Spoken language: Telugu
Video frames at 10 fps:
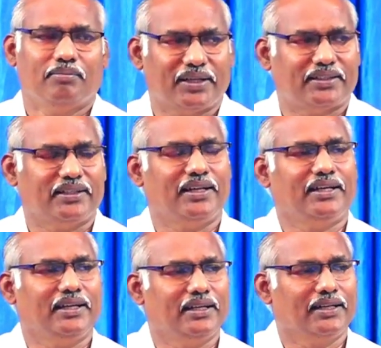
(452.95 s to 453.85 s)
భక్తి
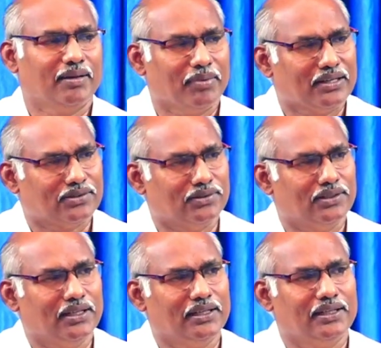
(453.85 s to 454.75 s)
కలిగి
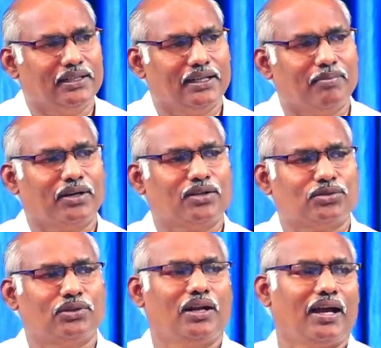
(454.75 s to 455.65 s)
నమ్మకస్తులుగా
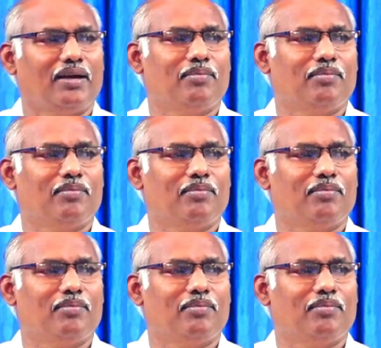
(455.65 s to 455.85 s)
నమ్మకస్తుల్లాగా